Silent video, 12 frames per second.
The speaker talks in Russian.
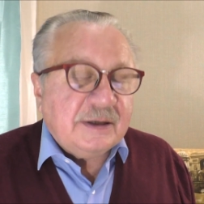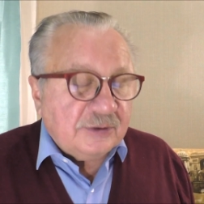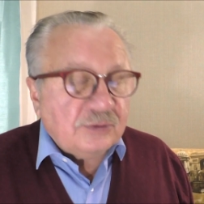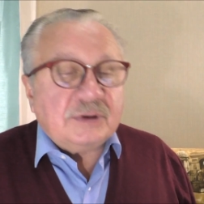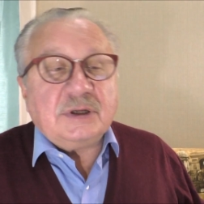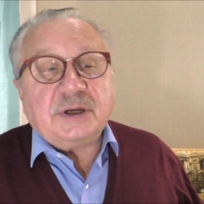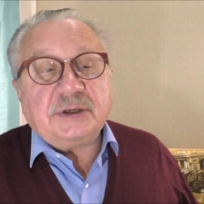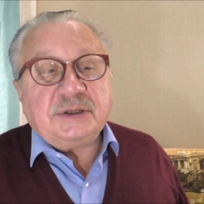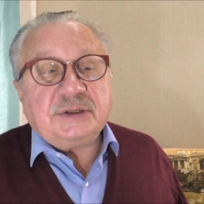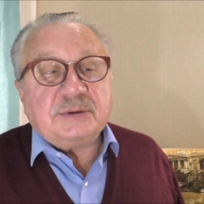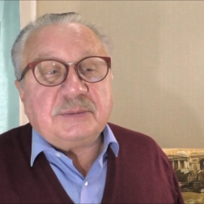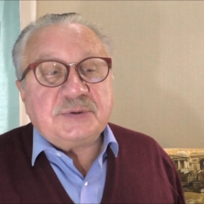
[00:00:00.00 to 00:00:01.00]
ну, на
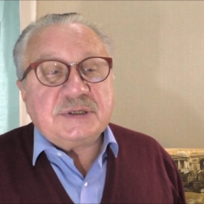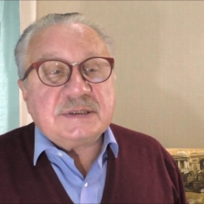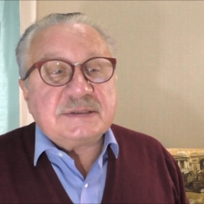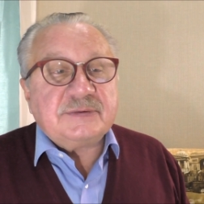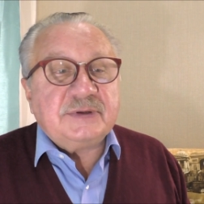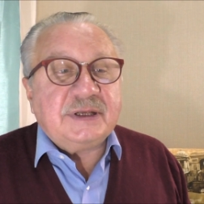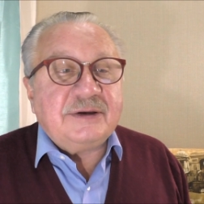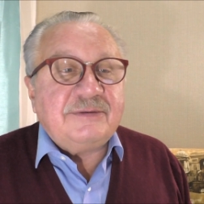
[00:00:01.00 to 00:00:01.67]
какие-то общественные